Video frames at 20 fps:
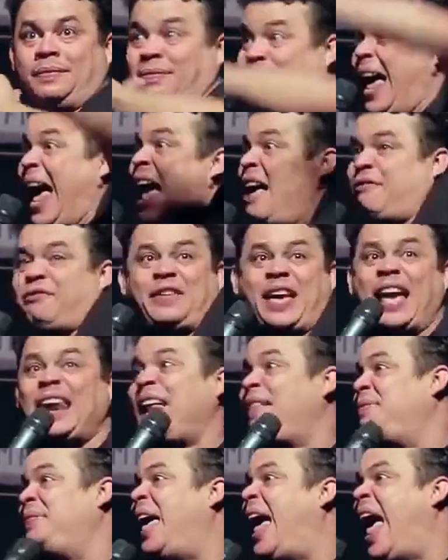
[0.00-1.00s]
Neve,
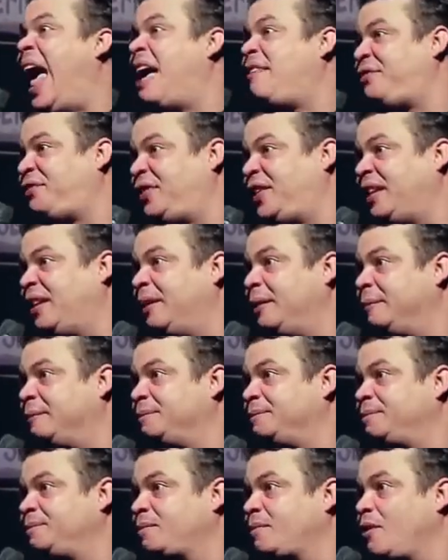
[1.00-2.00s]
era neve.
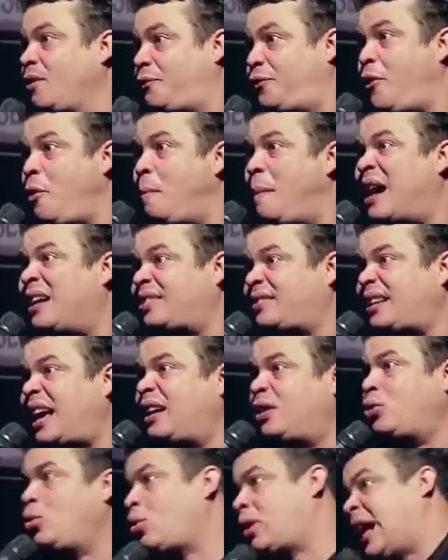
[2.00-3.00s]

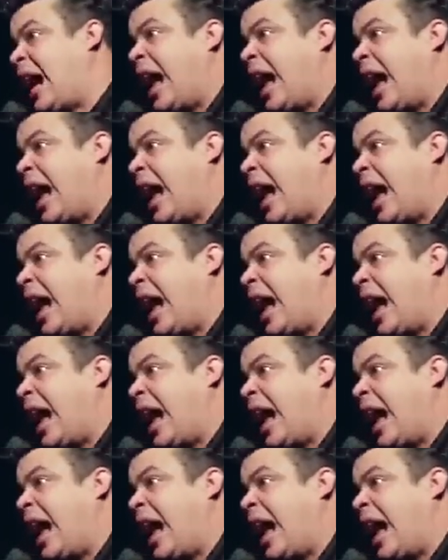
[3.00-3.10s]
Fumacete do